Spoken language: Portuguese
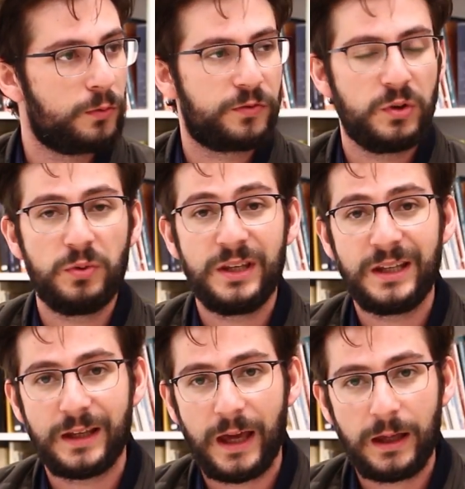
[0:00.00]
não
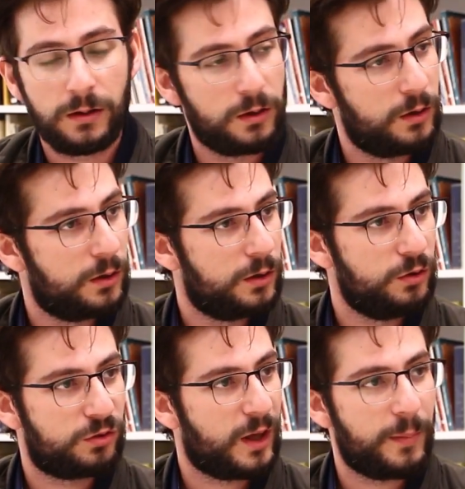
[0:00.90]
confiam em ninguém,
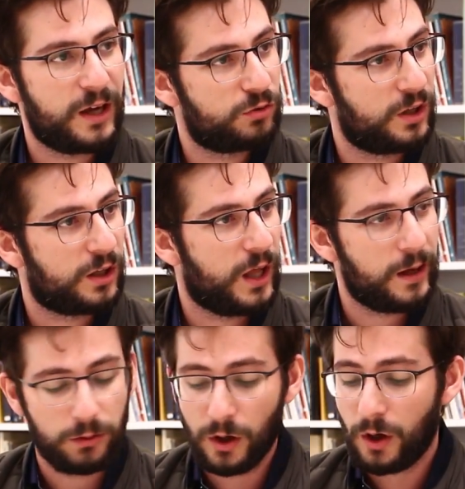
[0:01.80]
isso está mais do que
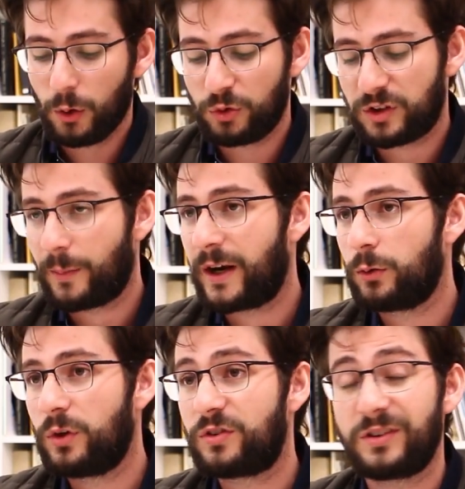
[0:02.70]
claro. Os
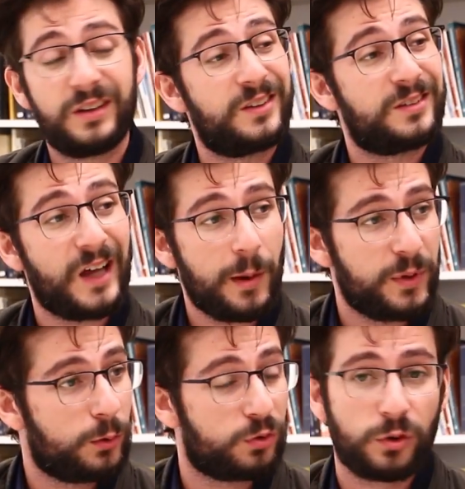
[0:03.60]
trabalhadores
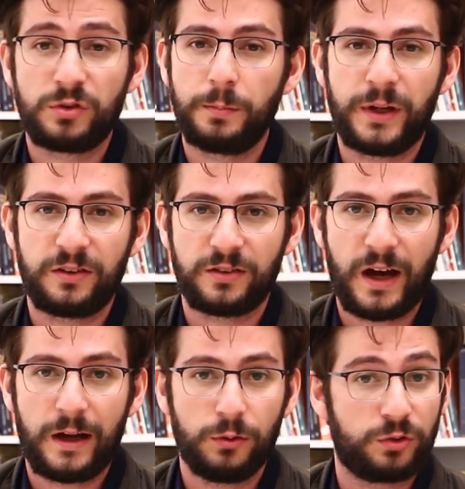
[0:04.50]
sabem que os seus
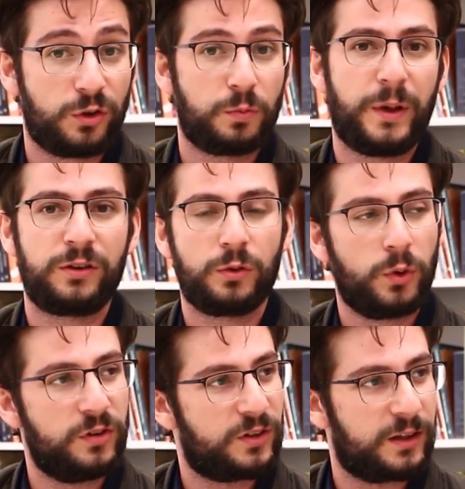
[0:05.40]
empresários, os seus
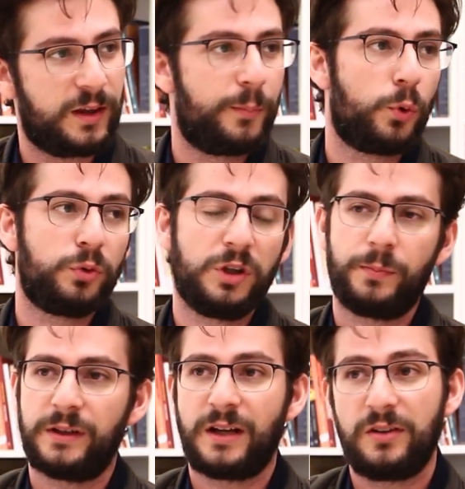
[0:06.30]
patrões, que até
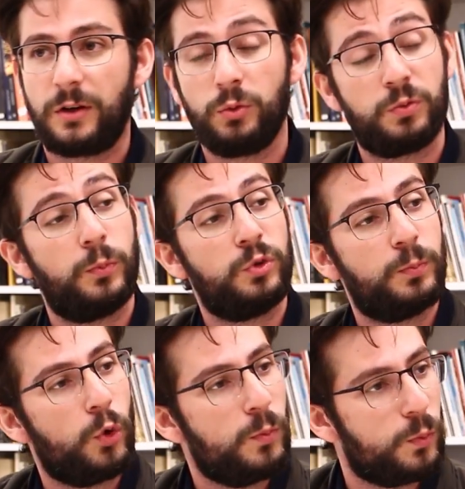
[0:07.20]
pouco tempo atrás eram os,
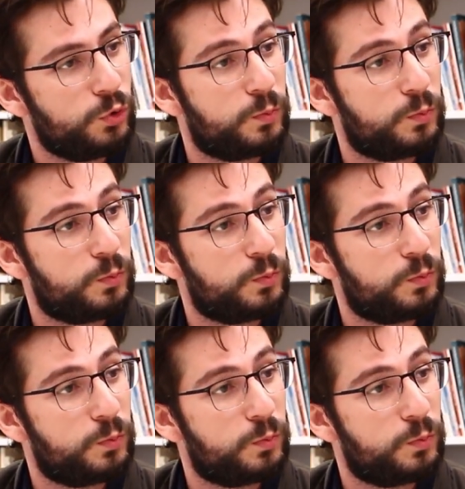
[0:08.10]
os,